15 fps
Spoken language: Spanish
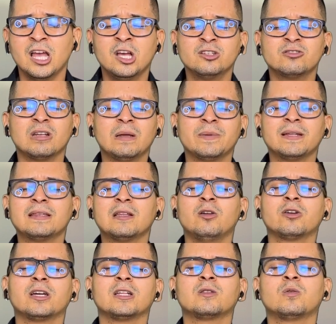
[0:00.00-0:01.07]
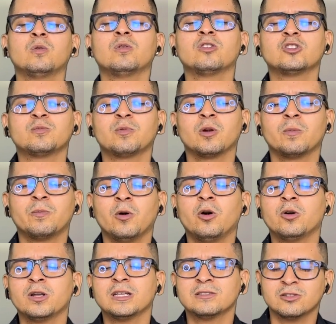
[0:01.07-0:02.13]
solamente lo que tú nos
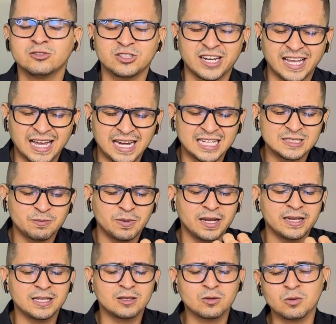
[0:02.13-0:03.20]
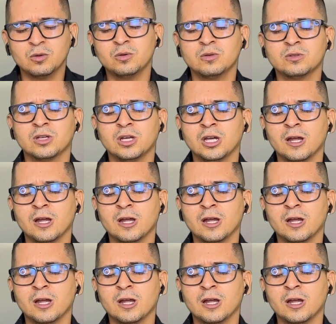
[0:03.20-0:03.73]
propones nos regalas plenitud,